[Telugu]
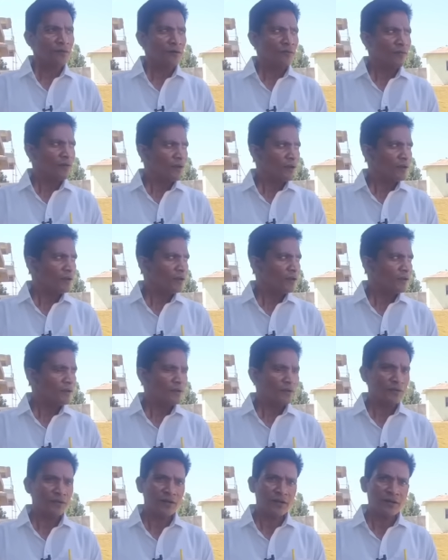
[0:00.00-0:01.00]
ఒకవేళ
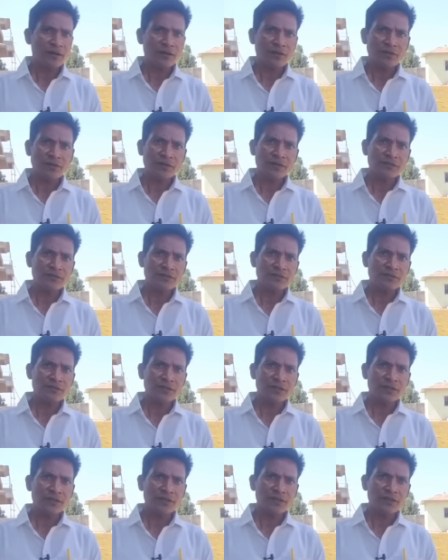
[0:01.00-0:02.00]
ఎవరికైనా అవకాశం
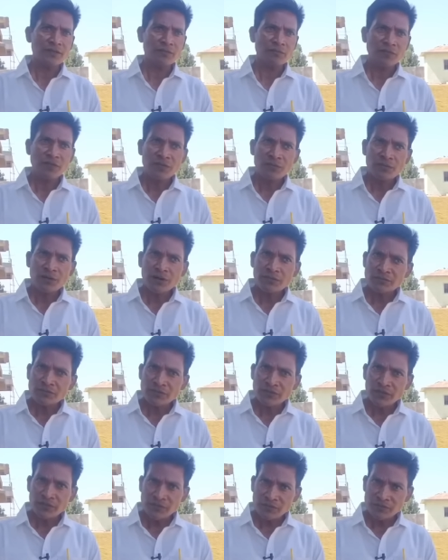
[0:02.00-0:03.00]
ఉంటే ఈ
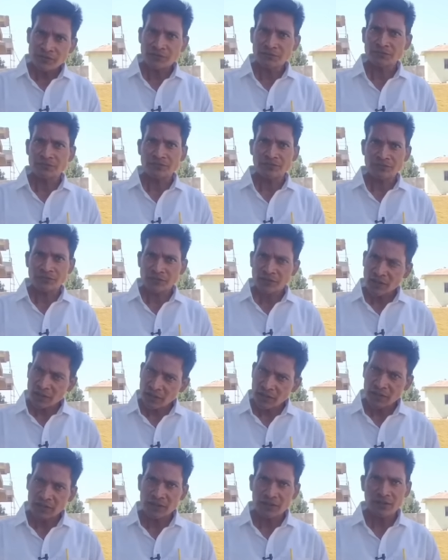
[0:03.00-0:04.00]
మీమాంసాయుజం ఇజం
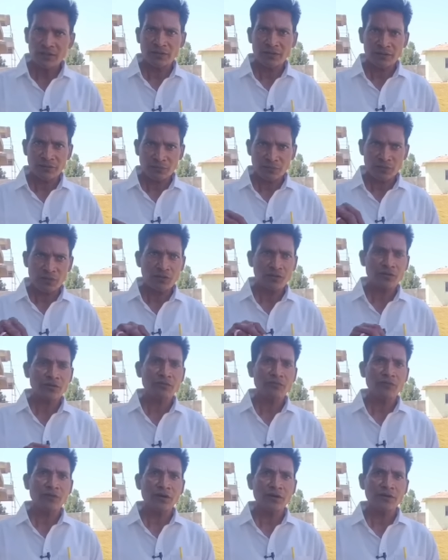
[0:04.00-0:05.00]
అనే
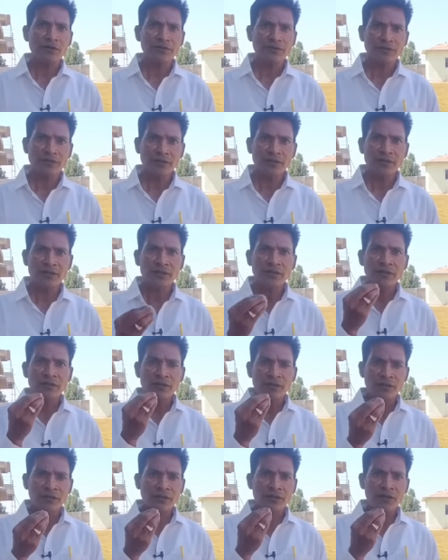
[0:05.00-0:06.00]
ప్రోగ్రాం ఫాలో అయితే
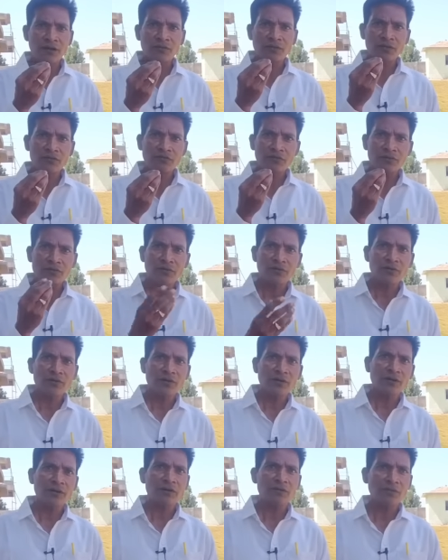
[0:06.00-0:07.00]
కేవలం ఫుడ్
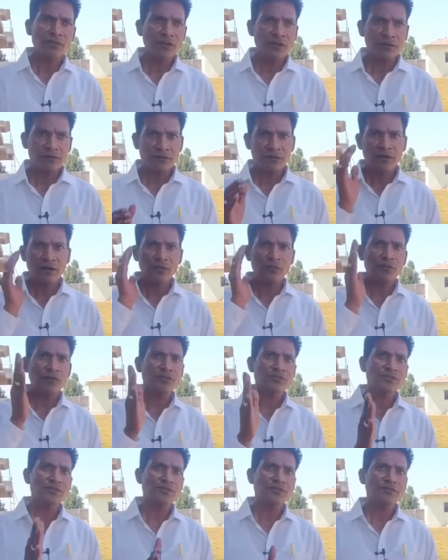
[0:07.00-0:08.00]
ద్వారా మన థాట్
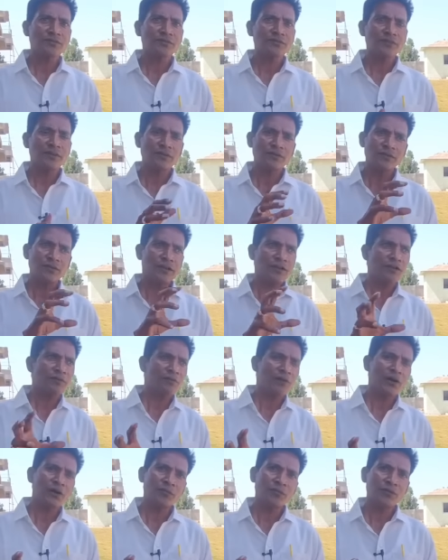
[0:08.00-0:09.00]
ప్రాసెస్ తర్వాత అన్నీ
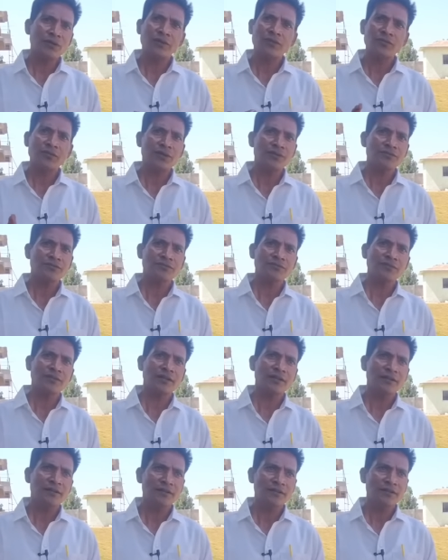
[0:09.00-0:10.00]
మారిపోయే అవకాశం
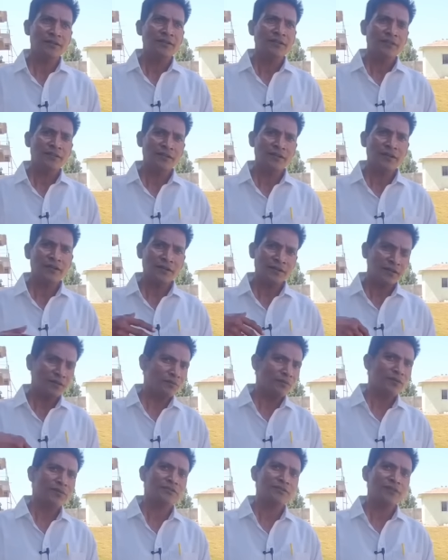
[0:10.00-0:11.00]
ఉందండి నేను ఎందుకంటే
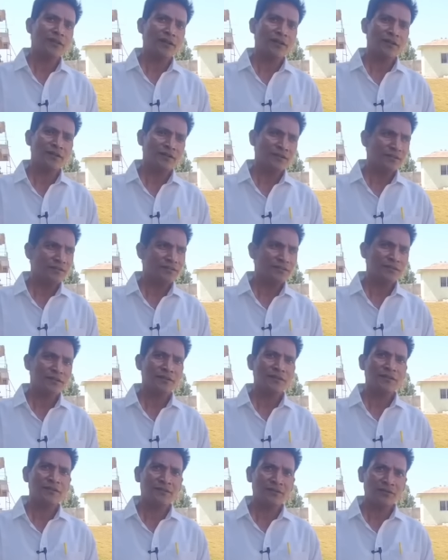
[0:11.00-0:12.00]
బేసికల్గా
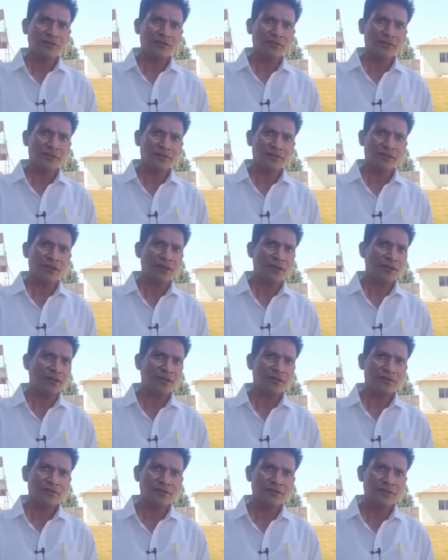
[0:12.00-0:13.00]
టీచర్ని తర్వాత చాలా
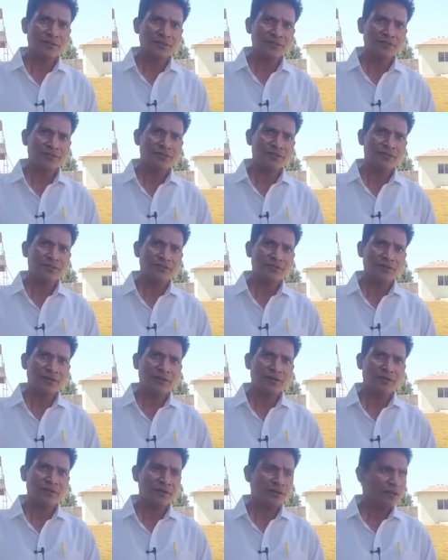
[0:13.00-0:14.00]
కాలం టీచింగ్
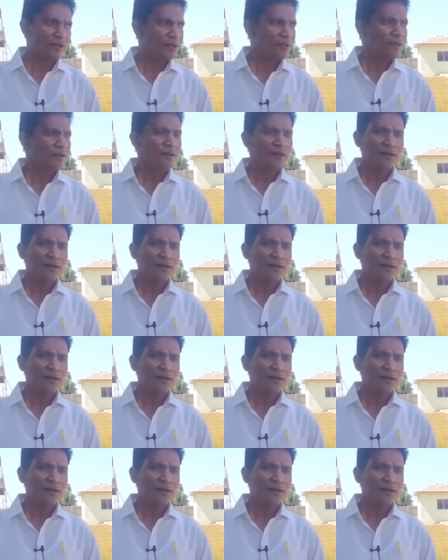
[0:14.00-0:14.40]
చేస్తున్నాను కాబట్టి